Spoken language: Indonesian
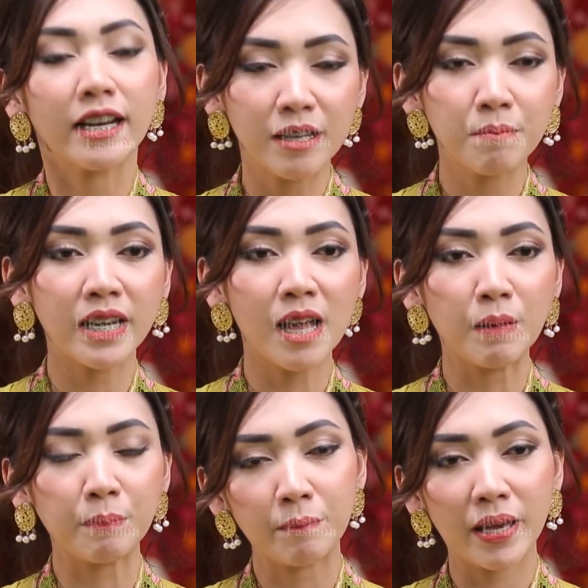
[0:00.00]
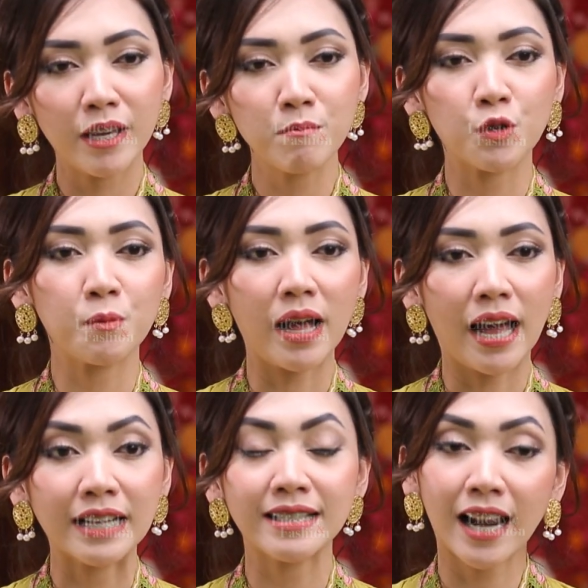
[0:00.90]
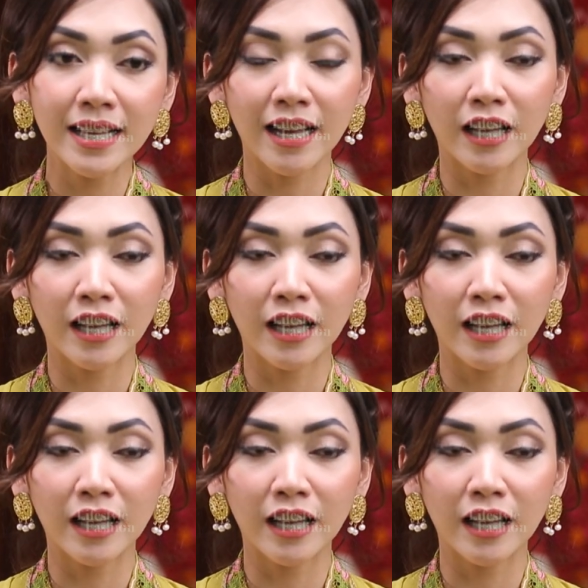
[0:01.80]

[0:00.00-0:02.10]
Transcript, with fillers: di mana PPBI merupakan salah